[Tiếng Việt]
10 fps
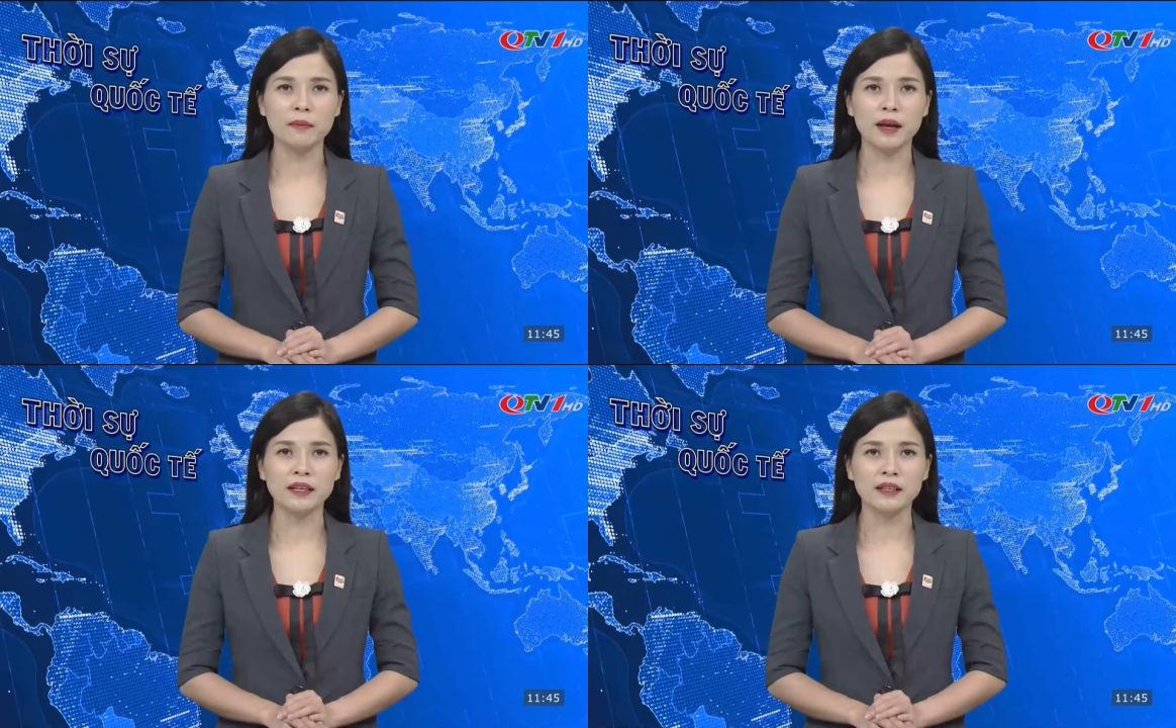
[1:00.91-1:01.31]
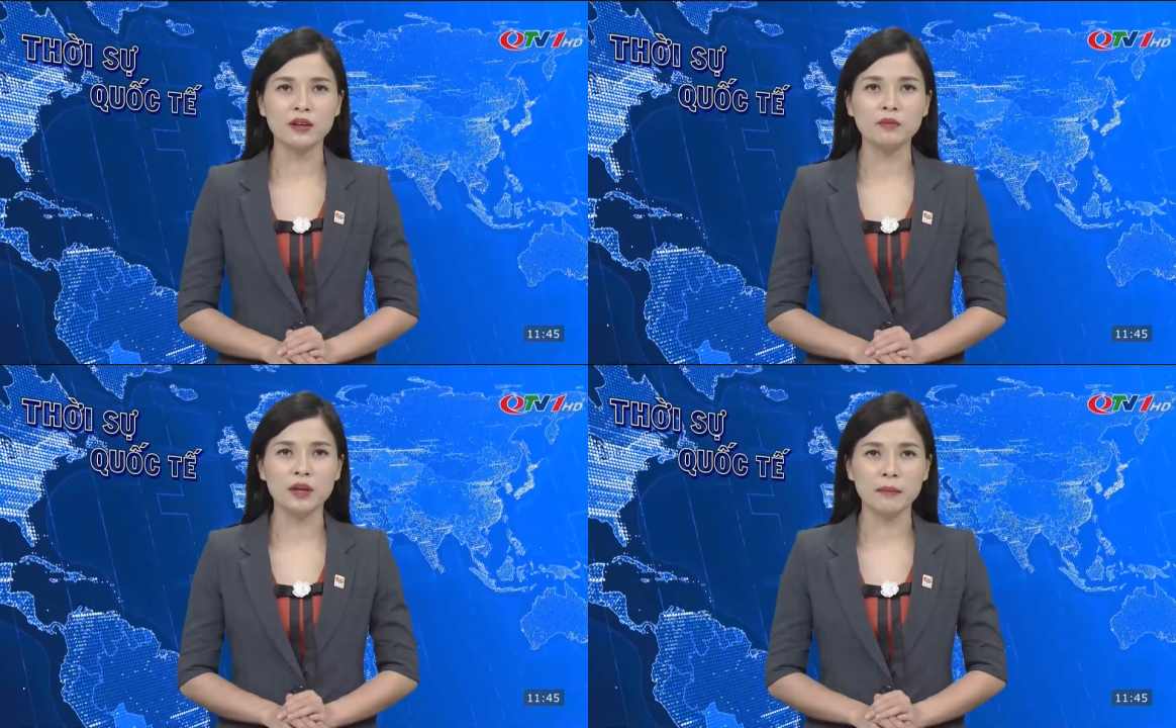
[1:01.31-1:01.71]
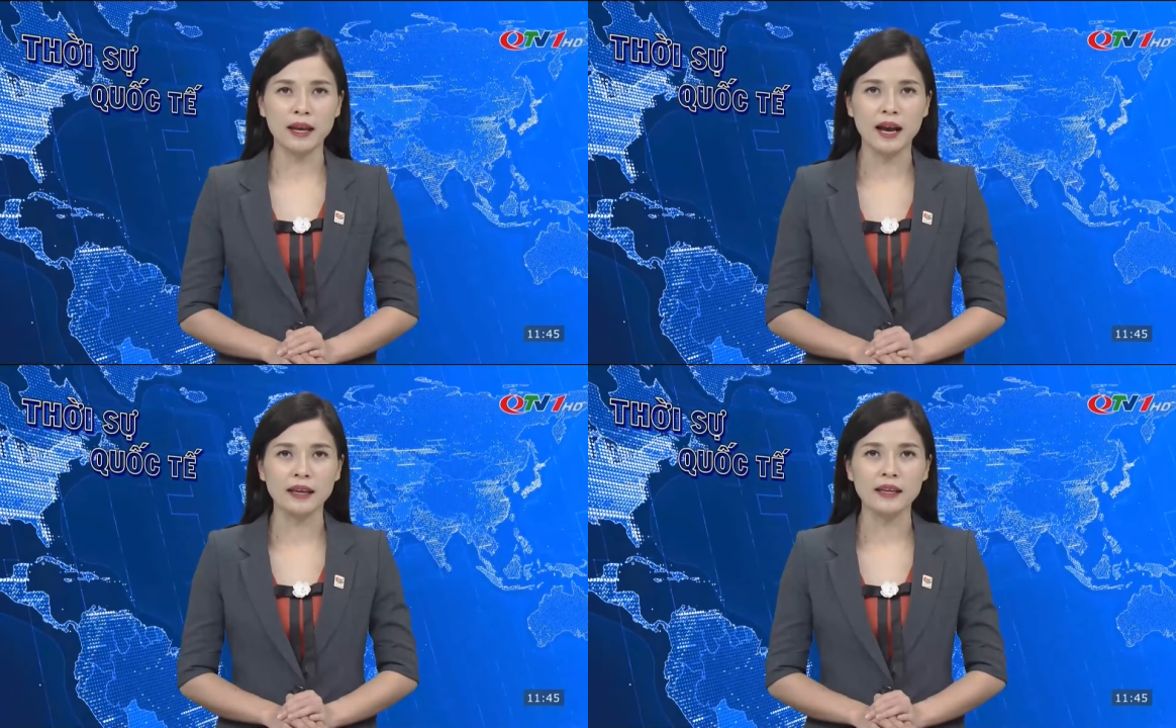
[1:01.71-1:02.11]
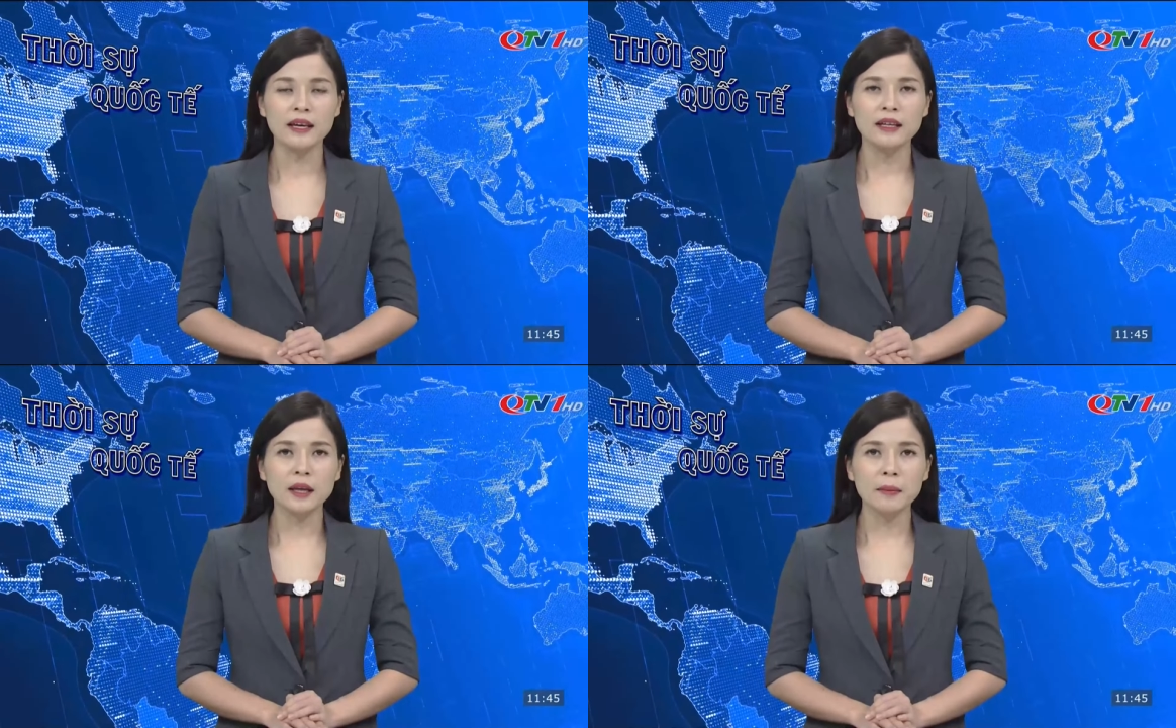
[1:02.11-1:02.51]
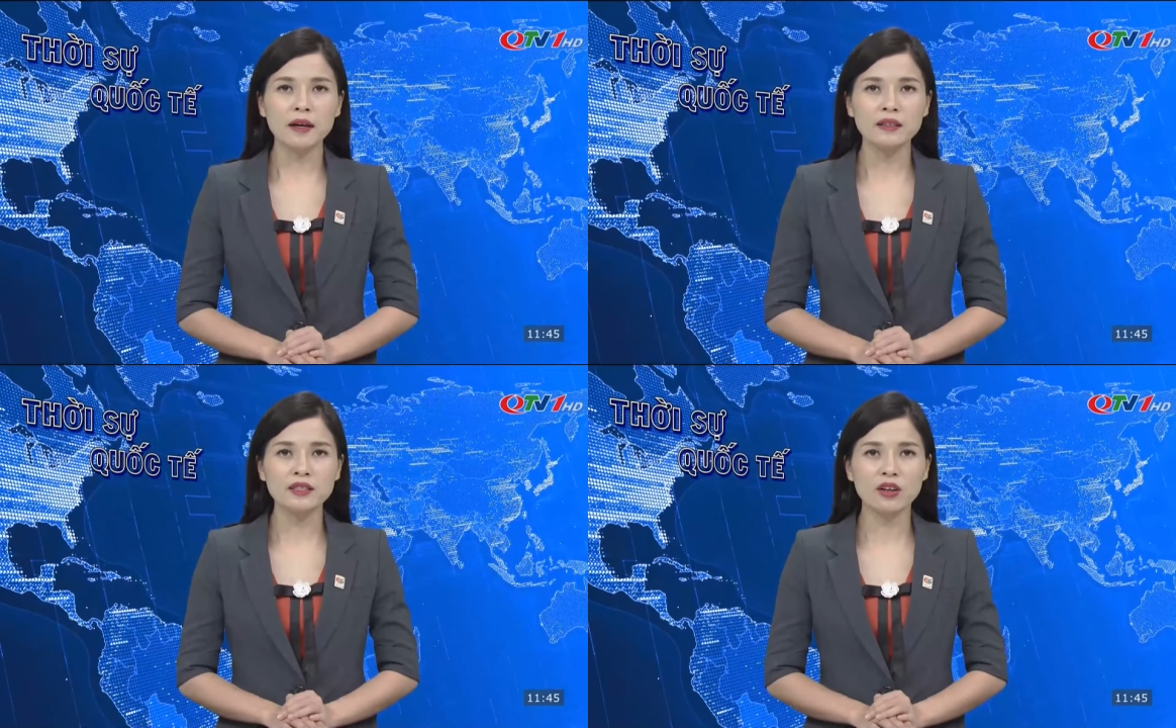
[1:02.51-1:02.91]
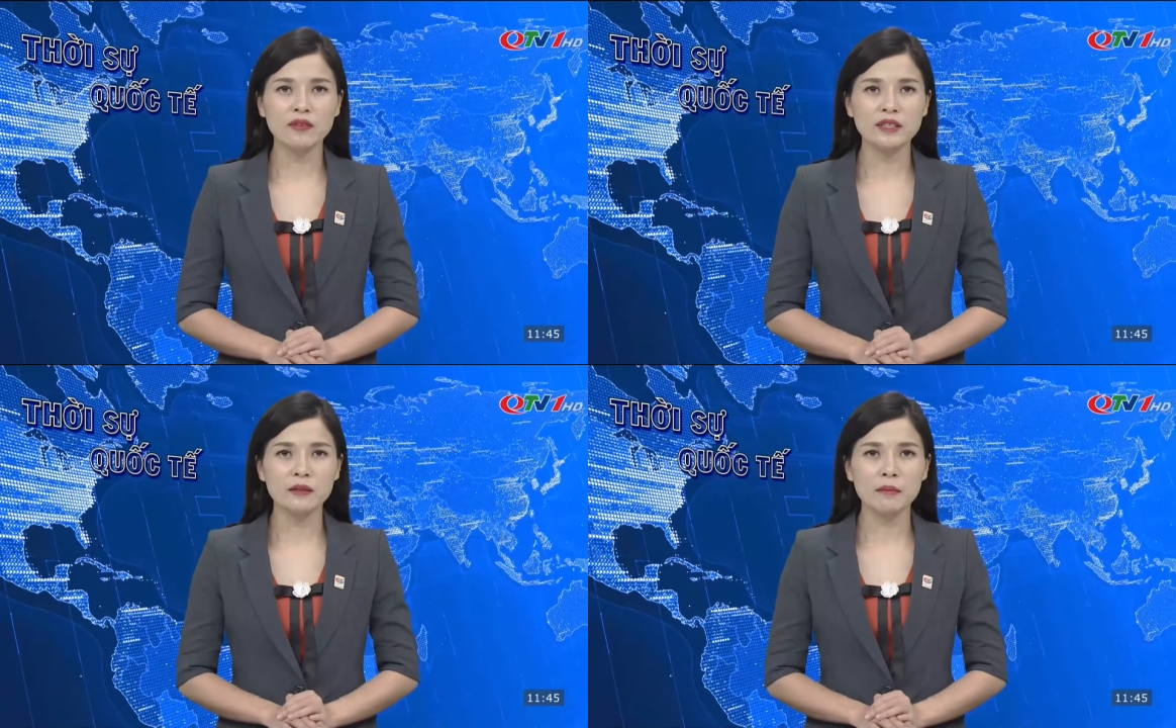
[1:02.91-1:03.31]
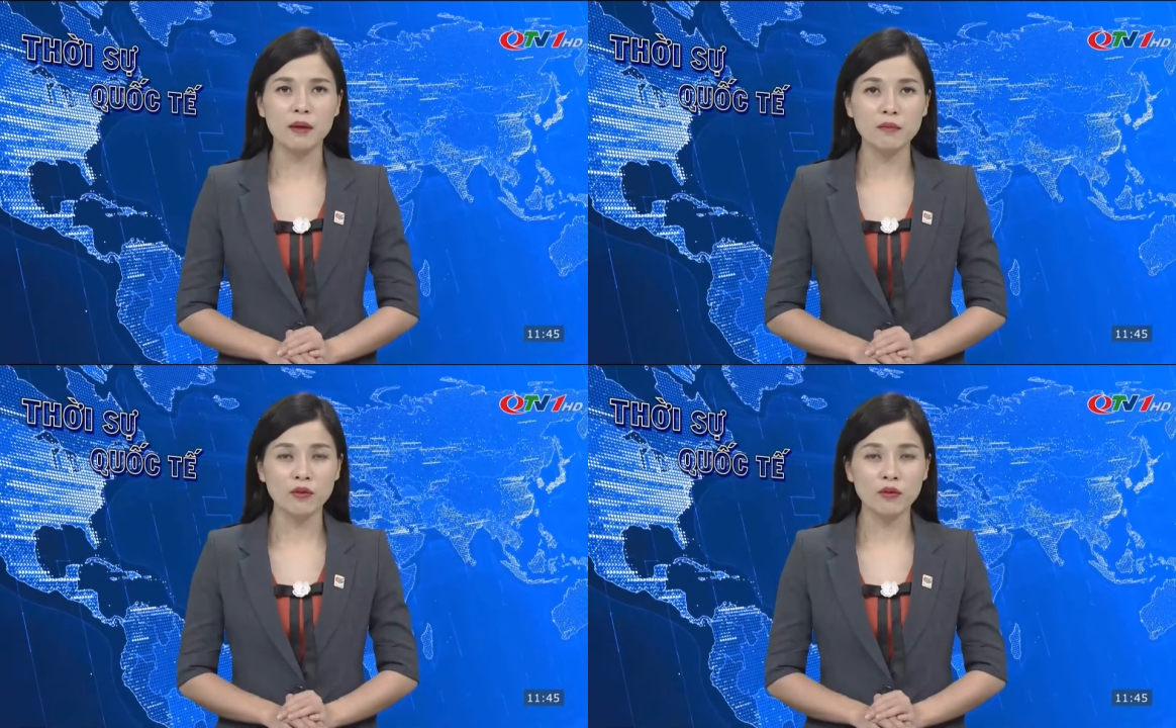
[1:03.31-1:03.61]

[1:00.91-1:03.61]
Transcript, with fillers: năm 2022, thấp hơn so với dự báo